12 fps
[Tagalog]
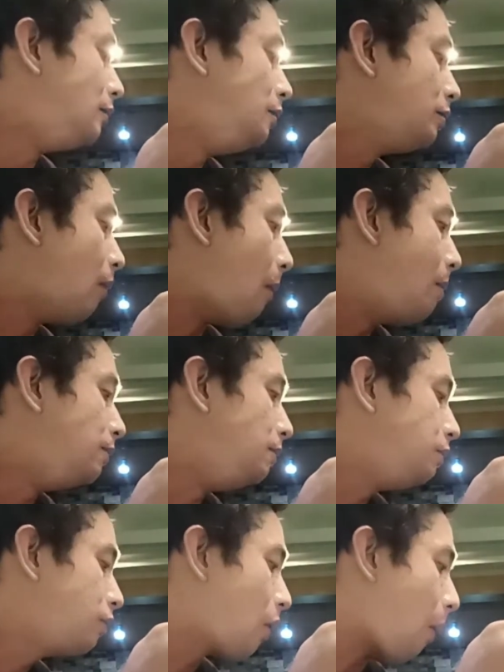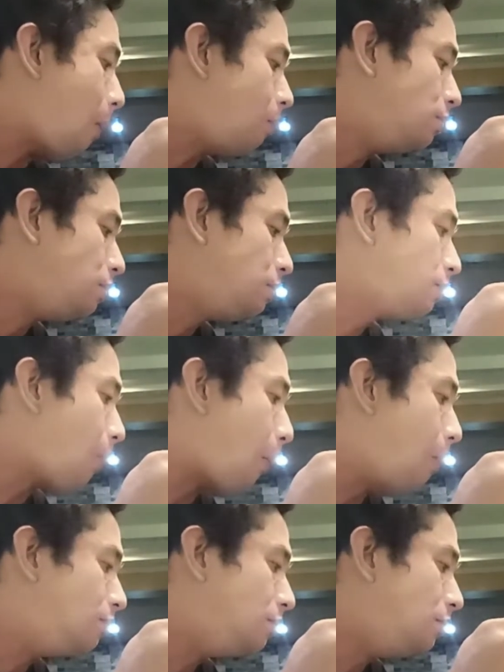Ayan, yan ang pagkain
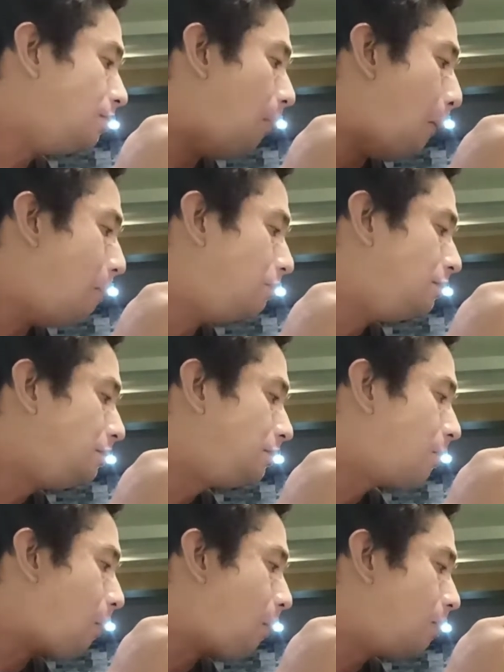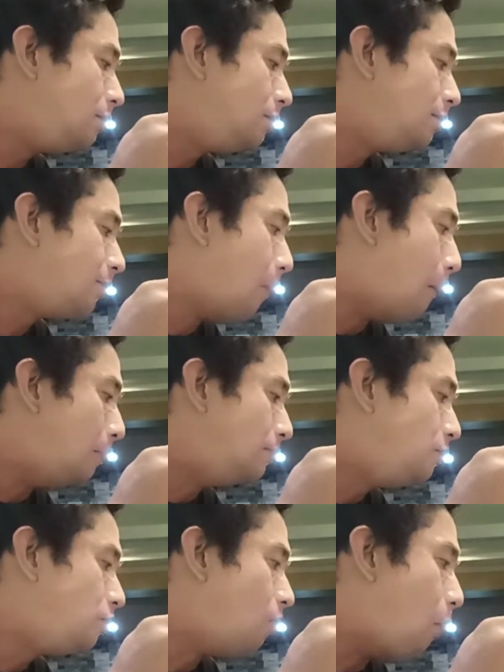dyan partner
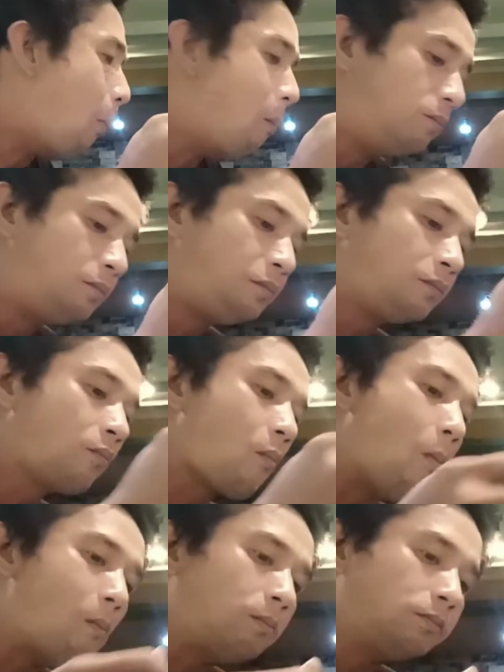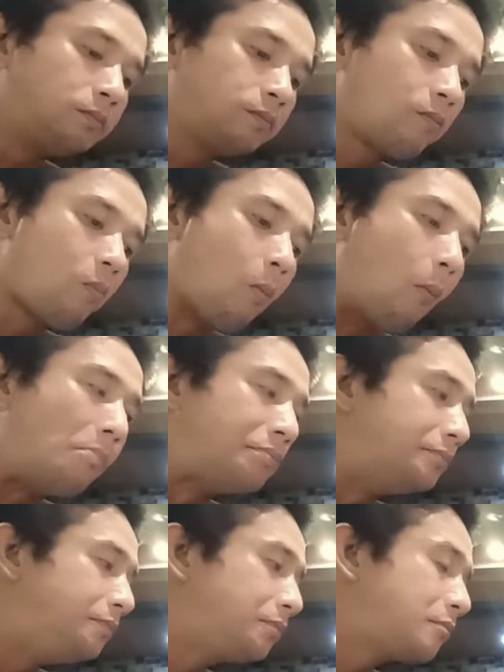ayan na tapos na yata si YP
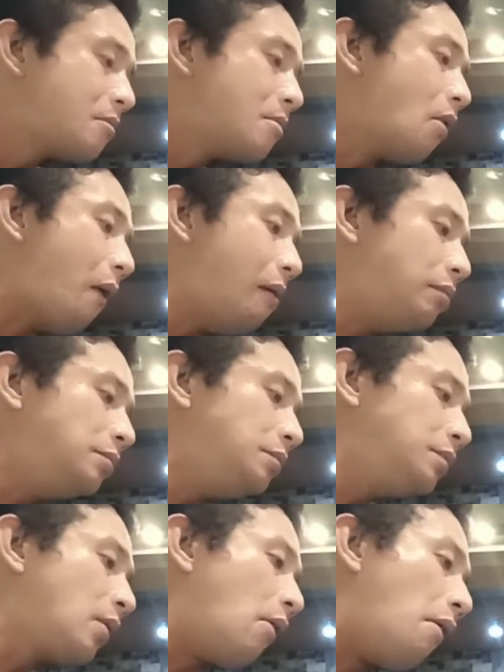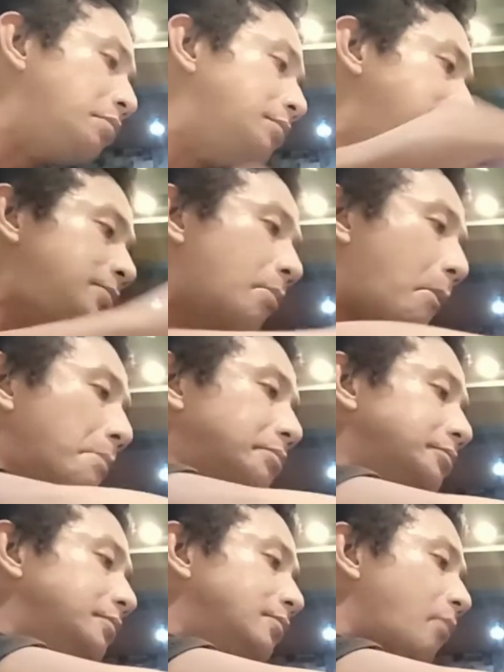hawak na yung cellphone niya eh
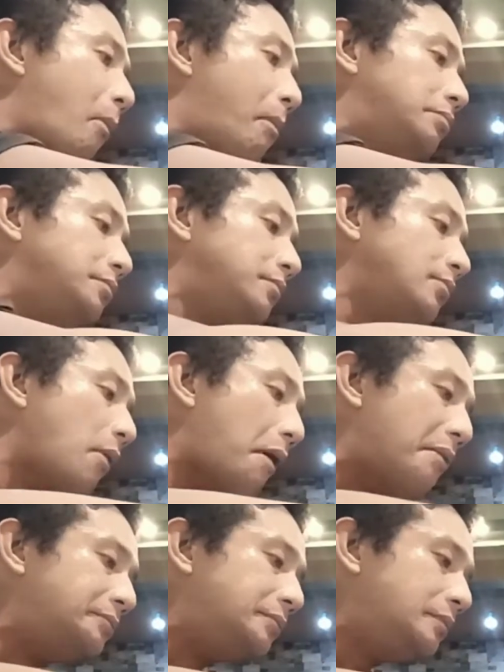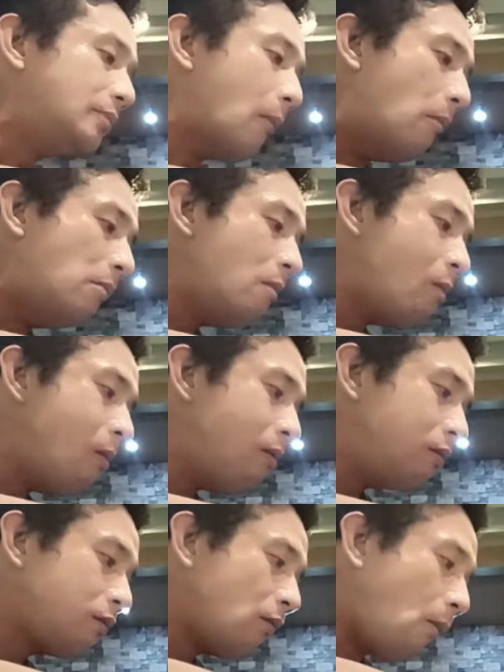mukhang ako na lang ang titira muna ito
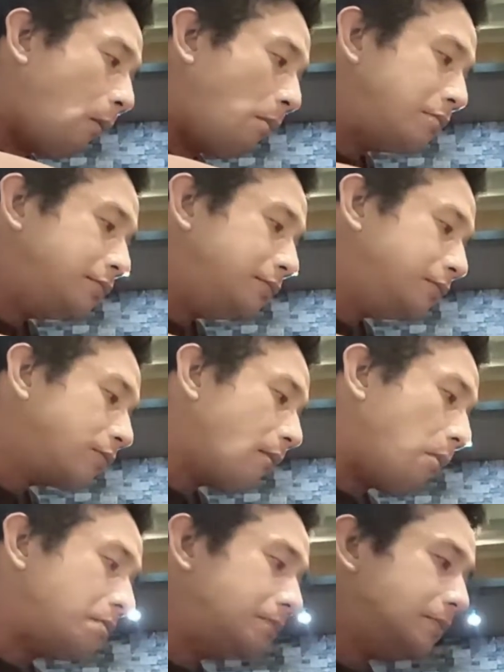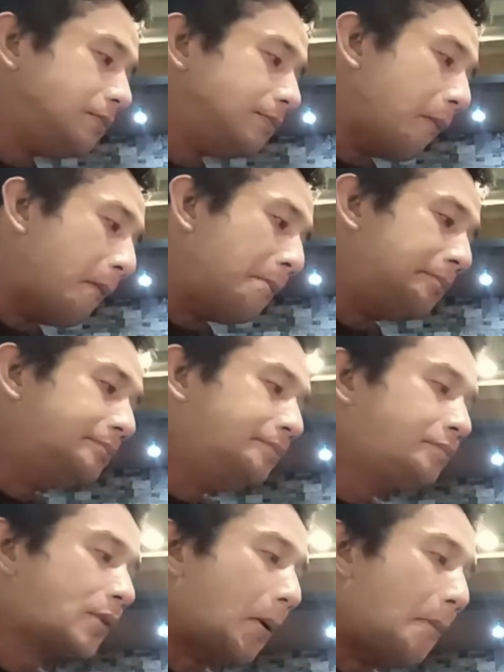ito muna talaga masarap
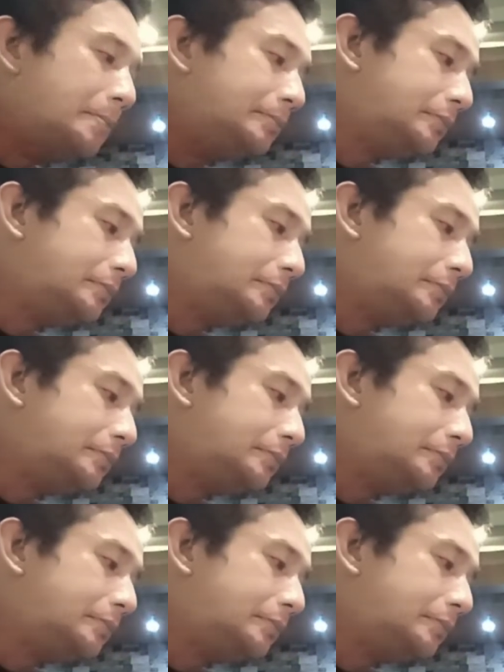din to